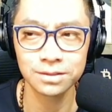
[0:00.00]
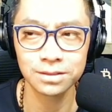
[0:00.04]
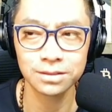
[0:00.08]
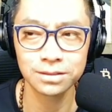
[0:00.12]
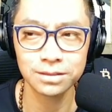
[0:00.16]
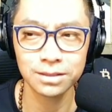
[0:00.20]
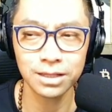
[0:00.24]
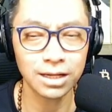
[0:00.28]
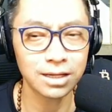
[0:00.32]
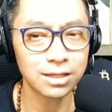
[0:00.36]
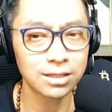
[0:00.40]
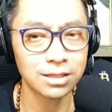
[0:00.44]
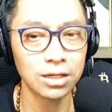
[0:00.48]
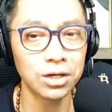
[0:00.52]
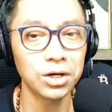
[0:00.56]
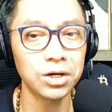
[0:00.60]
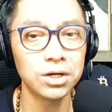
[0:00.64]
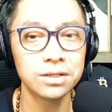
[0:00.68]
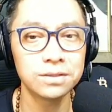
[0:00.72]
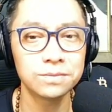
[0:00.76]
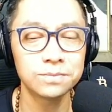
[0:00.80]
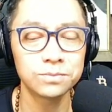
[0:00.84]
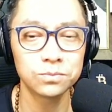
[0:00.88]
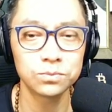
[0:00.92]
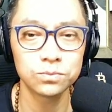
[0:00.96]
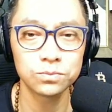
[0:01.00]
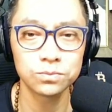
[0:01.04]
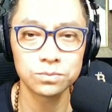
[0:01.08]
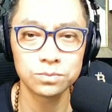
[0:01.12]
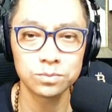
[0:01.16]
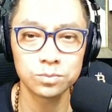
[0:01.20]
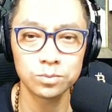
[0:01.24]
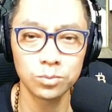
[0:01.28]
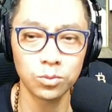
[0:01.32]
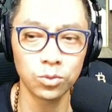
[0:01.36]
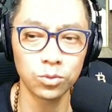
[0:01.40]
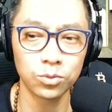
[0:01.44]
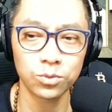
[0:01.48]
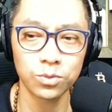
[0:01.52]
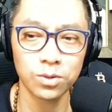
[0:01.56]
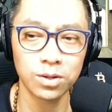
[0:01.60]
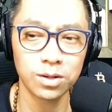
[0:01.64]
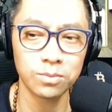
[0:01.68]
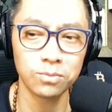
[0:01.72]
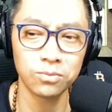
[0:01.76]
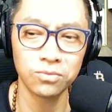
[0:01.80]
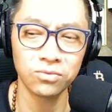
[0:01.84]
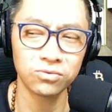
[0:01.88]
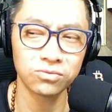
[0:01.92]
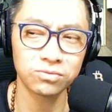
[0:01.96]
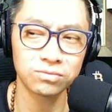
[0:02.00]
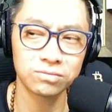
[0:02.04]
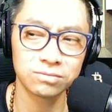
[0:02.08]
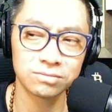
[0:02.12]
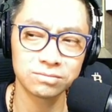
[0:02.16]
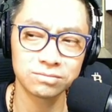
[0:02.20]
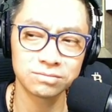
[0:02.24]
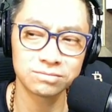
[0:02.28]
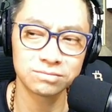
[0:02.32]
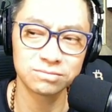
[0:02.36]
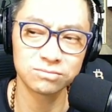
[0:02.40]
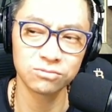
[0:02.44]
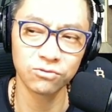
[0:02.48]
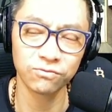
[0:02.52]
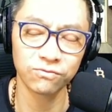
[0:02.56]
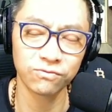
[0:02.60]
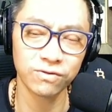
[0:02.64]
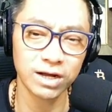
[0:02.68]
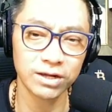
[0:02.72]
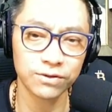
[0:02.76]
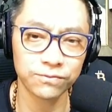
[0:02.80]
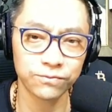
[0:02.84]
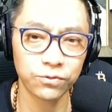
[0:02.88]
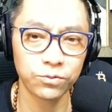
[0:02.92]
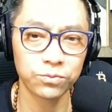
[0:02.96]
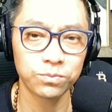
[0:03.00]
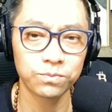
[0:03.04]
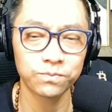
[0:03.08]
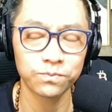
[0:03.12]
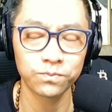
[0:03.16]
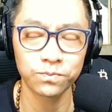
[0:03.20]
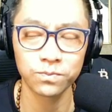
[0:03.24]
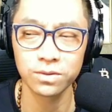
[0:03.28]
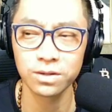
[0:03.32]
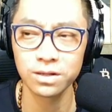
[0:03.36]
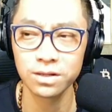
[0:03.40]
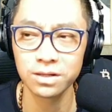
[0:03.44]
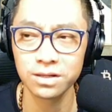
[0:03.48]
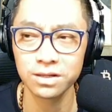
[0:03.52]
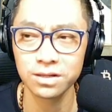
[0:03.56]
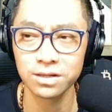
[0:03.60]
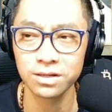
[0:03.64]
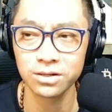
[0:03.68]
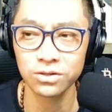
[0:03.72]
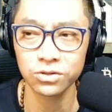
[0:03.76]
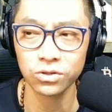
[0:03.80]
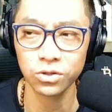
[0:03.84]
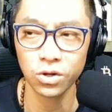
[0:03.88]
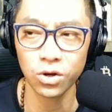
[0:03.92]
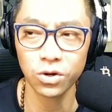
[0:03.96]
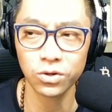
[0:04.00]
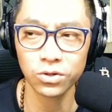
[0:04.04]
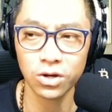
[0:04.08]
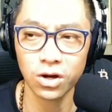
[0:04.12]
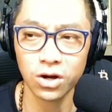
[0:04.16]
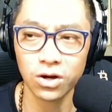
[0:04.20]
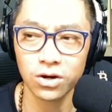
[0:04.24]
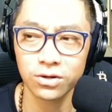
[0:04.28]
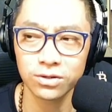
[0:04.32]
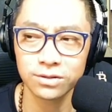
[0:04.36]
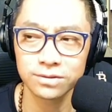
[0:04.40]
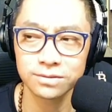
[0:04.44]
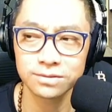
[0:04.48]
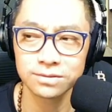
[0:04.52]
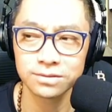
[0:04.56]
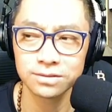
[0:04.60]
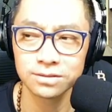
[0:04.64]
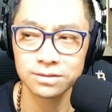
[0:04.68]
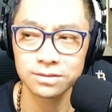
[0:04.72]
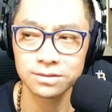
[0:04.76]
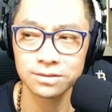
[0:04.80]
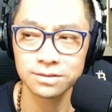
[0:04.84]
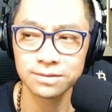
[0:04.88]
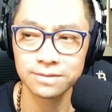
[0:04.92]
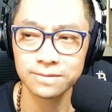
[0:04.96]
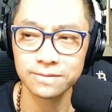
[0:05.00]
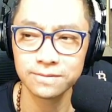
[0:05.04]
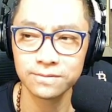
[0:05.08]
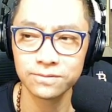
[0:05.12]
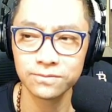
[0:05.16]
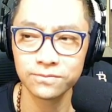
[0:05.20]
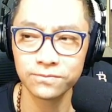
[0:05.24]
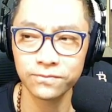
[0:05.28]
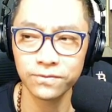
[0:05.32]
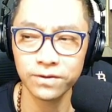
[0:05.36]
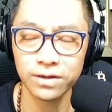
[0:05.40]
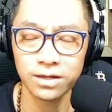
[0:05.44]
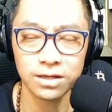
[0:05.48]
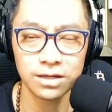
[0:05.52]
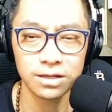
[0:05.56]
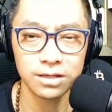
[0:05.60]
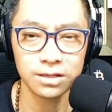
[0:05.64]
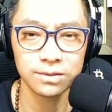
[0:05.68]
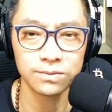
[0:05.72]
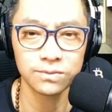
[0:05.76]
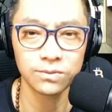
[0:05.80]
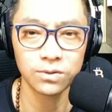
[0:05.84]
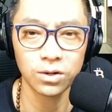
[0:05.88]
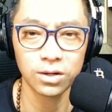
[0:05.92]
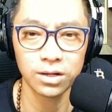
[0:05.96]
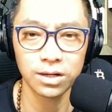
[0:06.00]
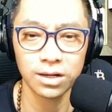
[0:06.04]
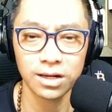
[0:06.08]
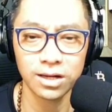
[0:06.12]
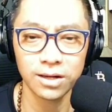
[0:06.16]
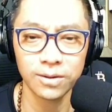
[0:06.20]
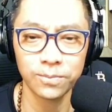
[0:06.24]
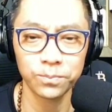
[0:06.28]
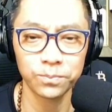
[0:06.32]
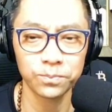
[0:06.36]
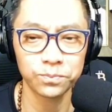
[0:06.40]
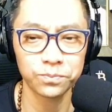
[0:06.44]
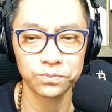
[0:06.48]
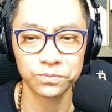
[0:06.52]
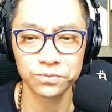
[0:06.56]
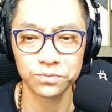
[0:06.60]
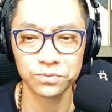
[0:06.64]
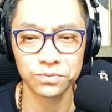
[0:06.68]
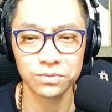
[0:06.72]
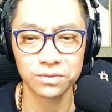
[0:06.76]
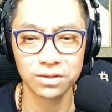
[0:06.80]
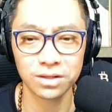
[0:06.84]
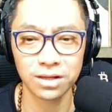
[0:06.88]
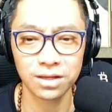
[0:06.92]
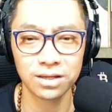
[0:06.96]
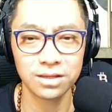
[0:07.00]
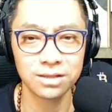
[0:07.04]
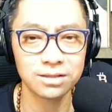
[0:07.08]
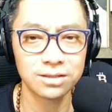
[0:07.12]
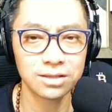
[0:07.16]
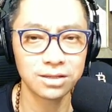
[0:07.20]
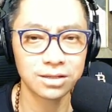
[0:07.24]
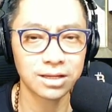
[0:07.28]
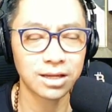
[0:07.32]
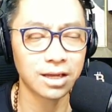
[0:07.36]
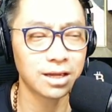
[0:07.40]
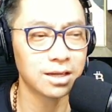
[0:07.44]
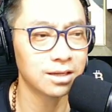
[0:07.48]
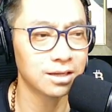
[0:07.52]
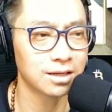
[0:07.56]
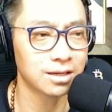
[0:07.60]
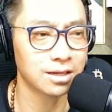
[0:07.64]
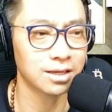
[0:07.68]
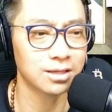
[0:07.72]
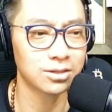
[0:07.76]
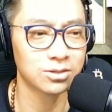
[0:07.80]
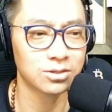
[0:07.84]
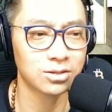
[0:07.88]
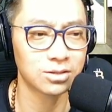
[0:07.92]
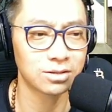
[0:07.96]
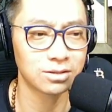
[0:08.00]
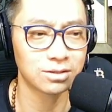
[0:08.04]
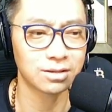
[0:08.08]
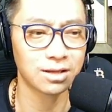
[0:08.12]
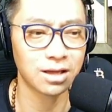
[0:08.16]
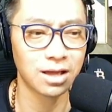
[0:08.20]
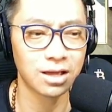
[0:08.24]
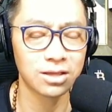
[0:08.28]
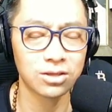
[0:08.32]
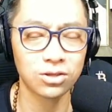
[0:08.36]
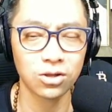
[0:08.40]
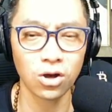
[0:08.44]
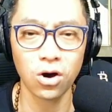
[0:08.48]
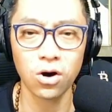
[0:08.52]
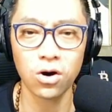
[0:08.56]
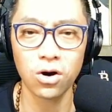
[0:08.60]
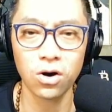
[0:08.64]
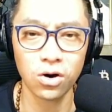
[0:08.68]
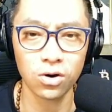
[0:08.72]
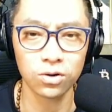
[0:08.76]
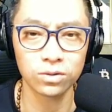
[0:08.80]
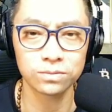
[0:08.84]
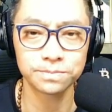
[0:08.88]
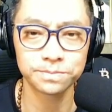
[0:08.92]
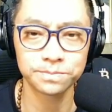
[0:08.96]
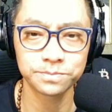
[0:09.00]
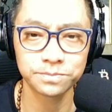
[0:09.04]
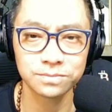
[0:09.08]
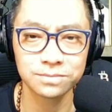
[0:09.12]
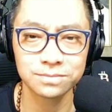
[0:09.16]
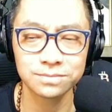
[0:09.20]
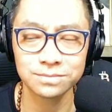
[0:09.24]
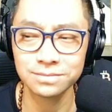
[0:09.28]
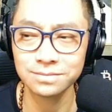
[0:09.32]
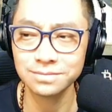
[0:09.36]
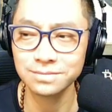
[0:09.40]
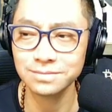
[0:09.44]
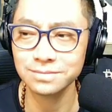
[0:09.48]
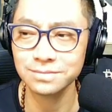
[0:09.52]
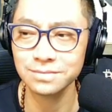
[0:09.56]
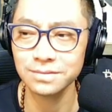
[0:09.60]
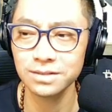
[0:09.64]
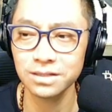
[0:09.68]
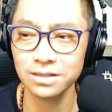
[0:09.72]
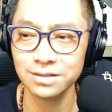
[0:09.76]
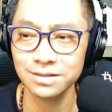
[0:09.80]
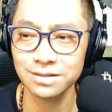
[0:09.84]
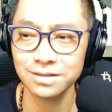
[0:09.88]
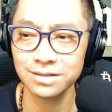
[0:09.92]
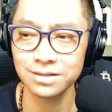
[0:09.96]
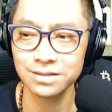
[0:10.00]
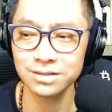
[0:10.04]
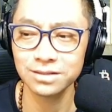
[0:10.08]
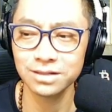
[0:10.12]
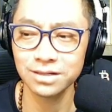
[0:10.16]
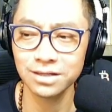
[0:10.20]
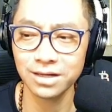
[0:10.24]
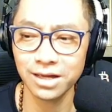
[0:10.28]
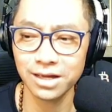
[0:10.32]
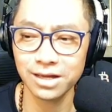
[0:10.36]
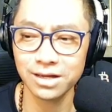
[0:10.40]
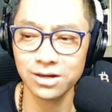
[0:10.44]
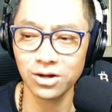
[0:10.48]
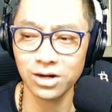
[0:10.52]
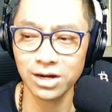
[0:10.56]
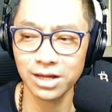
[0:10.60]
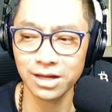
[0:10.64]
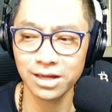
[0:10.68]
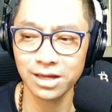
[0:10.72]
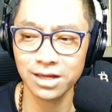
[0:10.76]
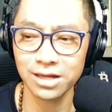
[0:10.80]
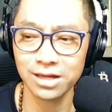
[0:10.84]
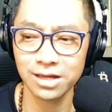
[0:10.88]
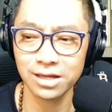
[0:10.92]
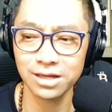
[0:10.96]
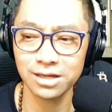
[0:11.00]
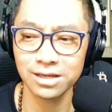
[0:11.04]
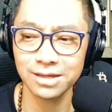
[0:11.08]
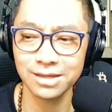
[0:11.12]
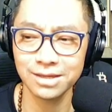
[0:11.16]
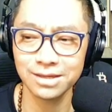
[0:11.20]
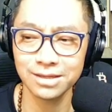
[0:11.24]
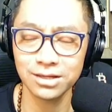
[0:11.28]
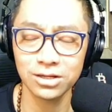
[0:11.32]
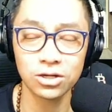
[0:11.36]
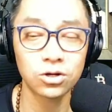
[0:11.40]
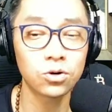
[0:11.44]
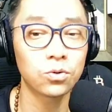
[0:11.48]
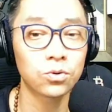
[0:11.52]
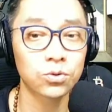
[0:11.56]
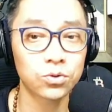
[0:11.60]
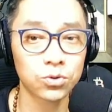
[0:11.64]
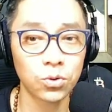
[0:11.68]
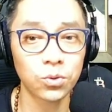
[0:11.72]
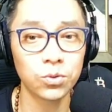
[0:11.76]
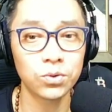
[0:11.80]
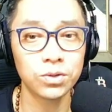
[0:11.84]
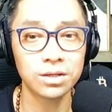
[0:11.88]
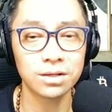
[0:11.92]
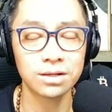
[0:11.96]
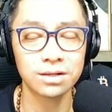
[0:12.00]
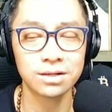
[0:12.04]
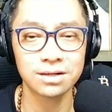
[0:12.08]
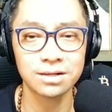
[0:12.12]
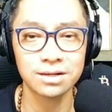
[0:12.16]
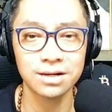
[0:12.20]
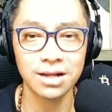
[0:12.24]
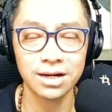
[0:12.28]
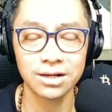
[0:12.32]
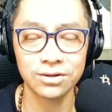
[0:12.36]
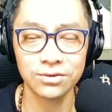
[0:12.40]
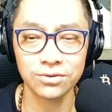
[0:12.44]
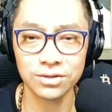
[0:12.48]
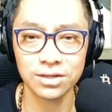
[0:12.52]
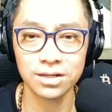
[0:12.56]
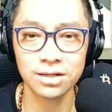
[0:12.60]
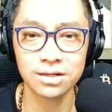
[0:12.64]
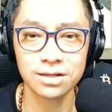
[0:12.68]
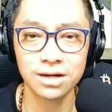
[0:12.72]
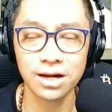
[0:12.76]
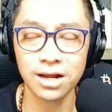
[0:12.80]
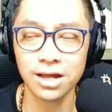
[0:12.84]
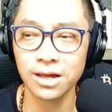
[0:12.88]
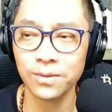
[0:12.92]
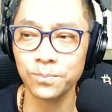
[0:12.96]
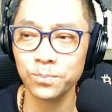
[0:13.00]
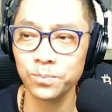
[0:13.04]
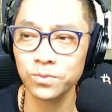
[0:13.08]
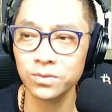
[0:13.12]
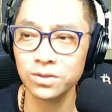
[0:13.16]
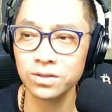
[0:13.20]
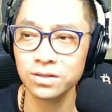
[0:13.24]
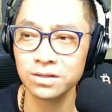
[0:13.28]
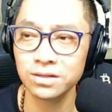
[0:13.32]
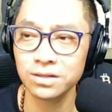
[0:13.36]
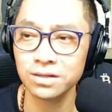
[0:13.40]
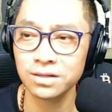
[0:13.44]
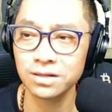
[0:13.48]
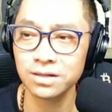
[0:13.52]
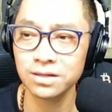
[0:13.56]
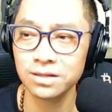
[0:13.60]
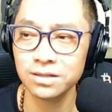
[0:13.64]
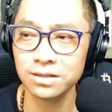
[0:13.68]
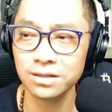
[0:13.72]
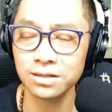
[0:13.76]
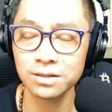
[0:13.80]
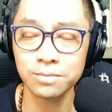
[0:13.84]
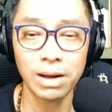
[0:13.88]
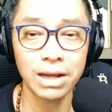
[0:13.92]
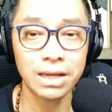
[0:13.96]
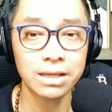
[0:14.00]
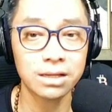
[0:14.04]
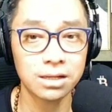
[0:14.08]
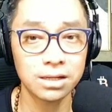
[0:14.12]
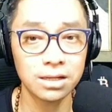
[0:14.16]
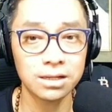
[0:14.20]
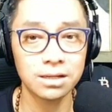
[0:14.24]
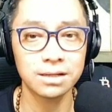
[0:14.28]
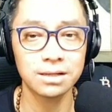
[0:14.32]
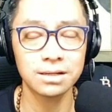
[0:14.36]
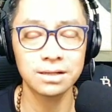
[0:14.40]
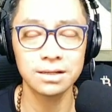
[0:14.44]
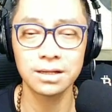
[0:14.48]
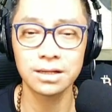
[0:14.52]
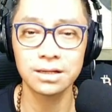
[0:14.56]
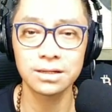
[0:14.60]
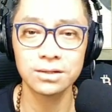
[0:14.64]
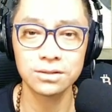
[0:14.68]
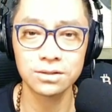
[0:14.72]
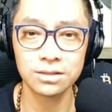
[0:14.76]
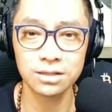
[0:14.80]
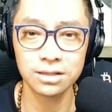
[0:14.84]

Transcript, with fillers: nhắc nhở một một một vài phút nho nhỏ về gọi là cái những cái cái cái trò những cái gọi là cái cái những con rối đang được diễn ra những bài kịch đang được